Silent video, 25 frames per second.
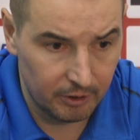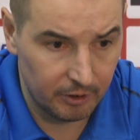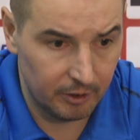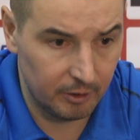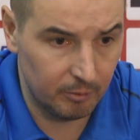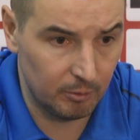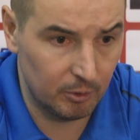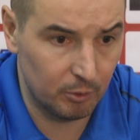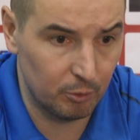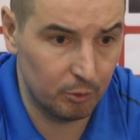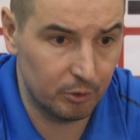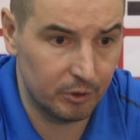
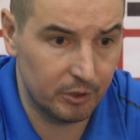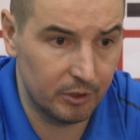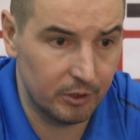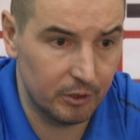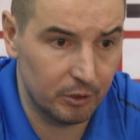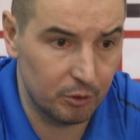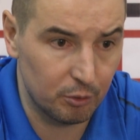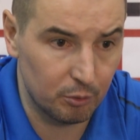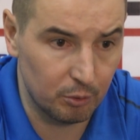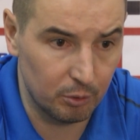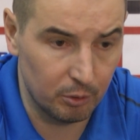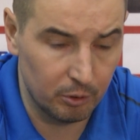я могу
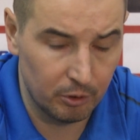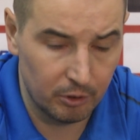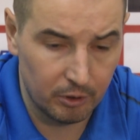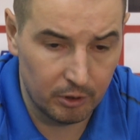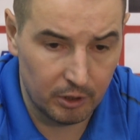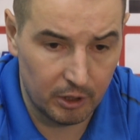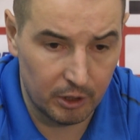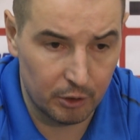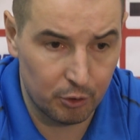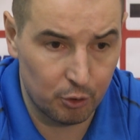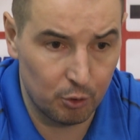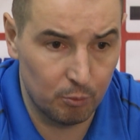сказать, что
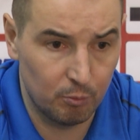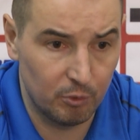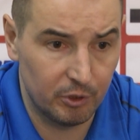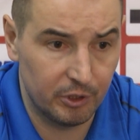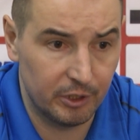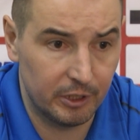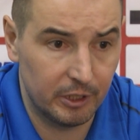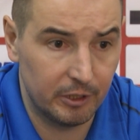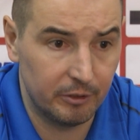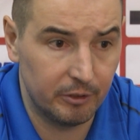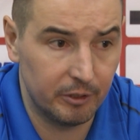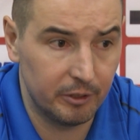о чем мы
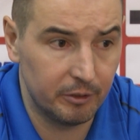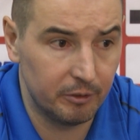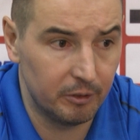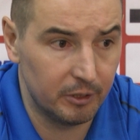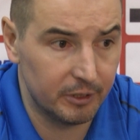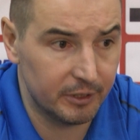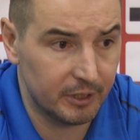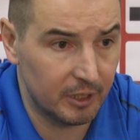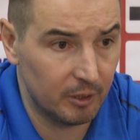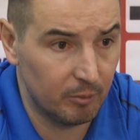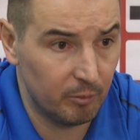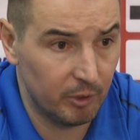
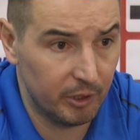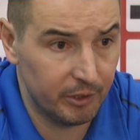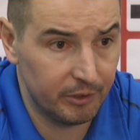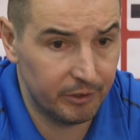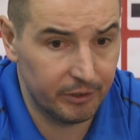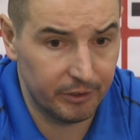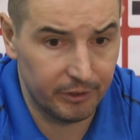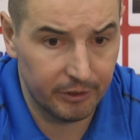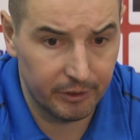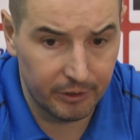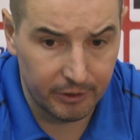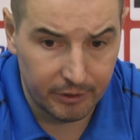договаривались с
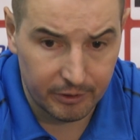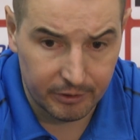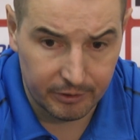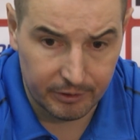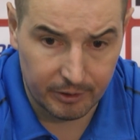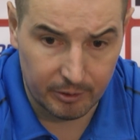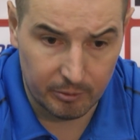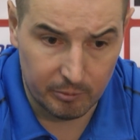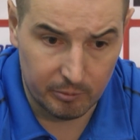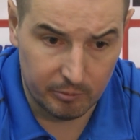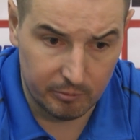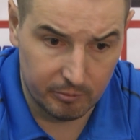командой,
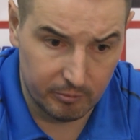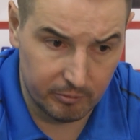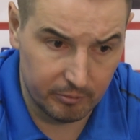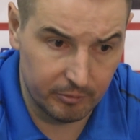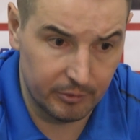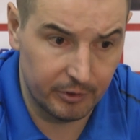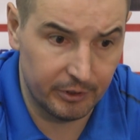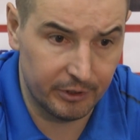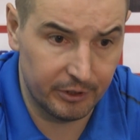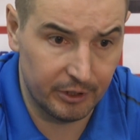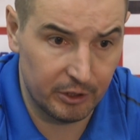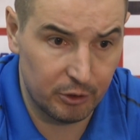там,
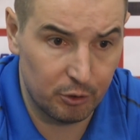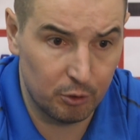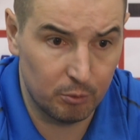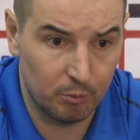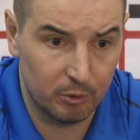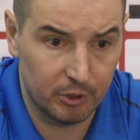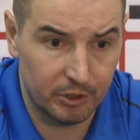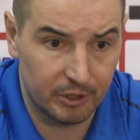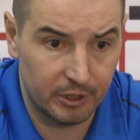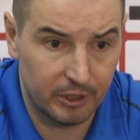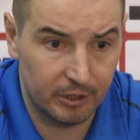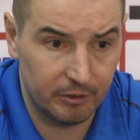и о чем
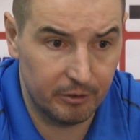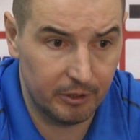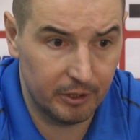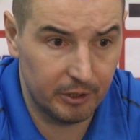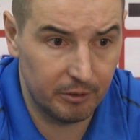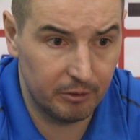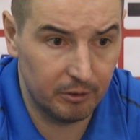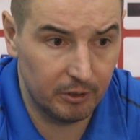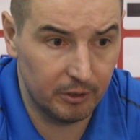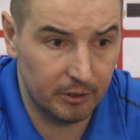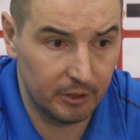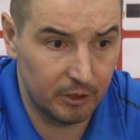мы
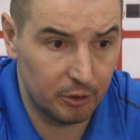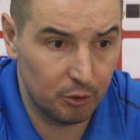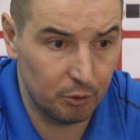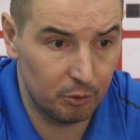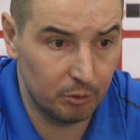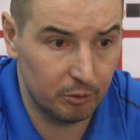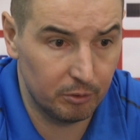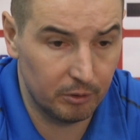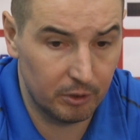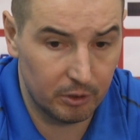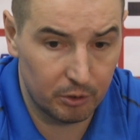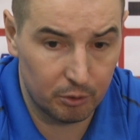разговаривали, на,
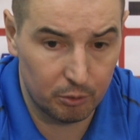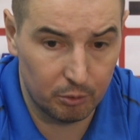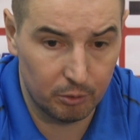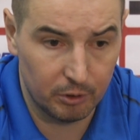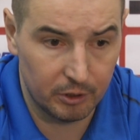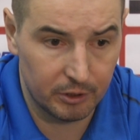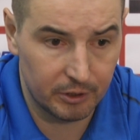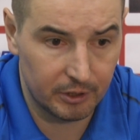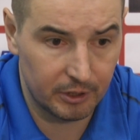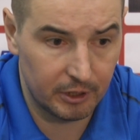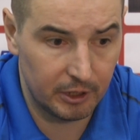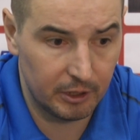что, на что
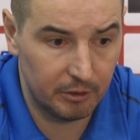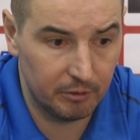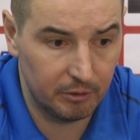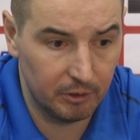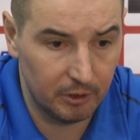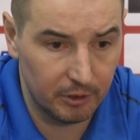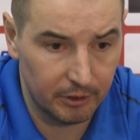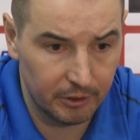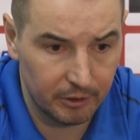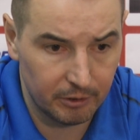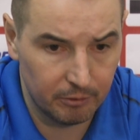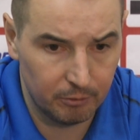
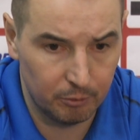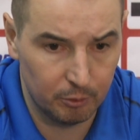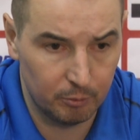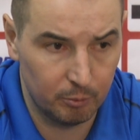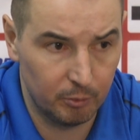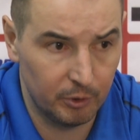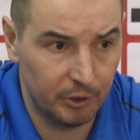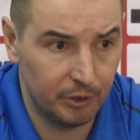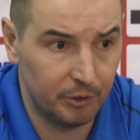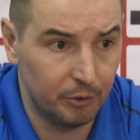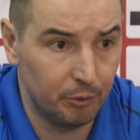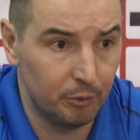настраивали их, вот
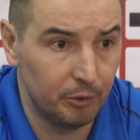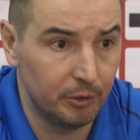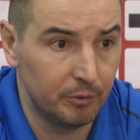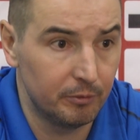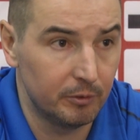мы ее не